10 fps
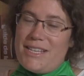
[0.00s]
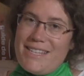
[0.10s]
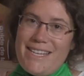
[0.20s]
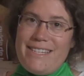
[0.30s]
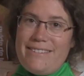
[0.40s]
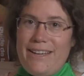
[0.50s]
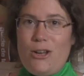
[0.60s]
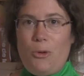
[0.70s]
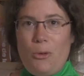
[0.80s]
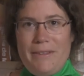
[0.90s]
Ça, c'était
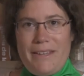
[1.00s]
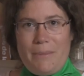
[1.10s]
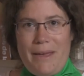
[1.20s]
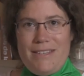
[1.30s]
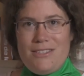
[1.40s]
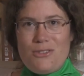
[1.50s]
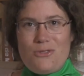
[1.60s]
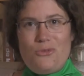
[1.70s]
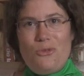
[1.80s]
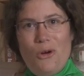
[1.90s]
le premier trimestre
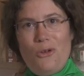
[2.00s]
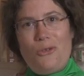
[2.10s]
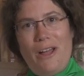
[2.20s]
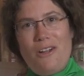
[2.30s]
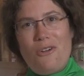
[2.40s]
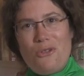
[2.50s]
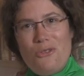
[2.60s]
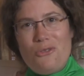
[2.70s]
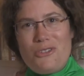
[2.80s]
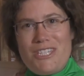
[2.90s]
sous l'angle de la
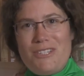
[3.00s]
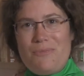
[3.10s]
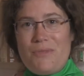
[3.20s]
chronologie.